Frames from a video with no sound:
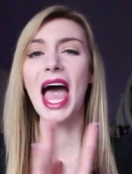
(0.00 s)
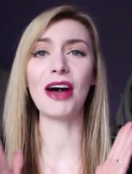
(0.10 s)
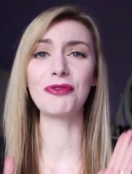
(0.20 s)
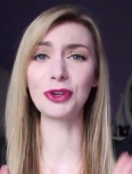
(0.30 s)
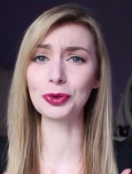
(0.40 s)

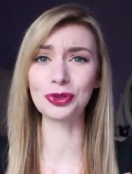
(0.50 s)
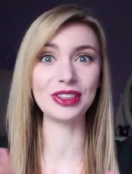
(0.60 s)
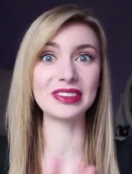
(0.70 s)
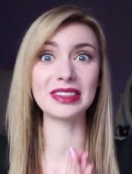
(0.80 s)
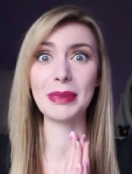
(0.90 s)

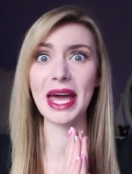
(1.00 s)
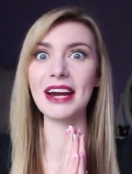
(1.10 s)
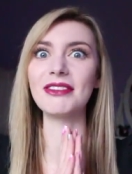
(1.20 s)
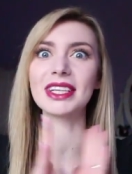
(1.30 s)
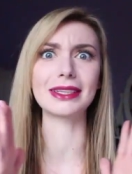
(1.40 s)
affettuosissime,
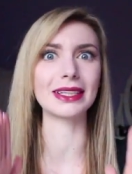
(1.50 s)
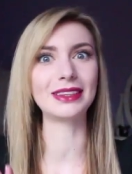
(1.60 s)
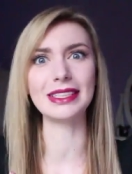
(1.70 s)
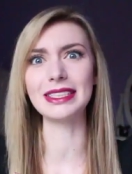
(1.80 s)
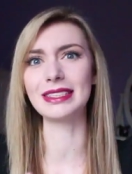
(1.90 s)
eravate
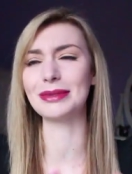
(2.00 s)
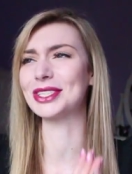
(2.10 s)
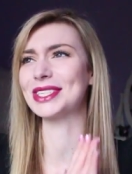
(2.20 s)
tantissime,